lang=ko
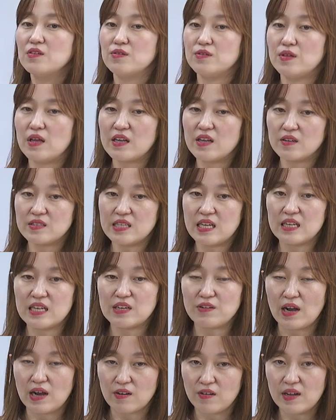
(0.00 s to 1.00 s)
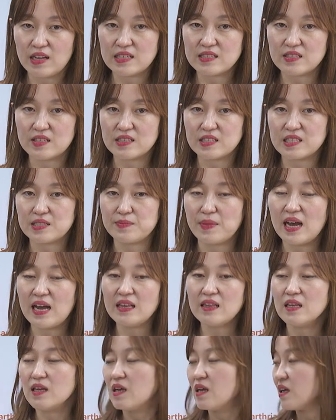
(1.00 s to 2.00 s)
뇌경색이 과거에
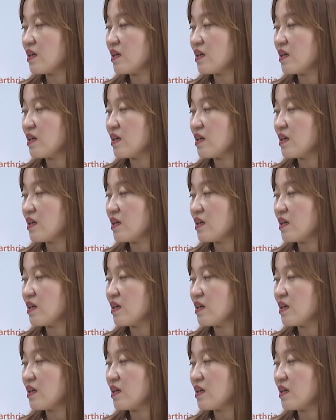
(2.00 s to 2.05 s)
있었지만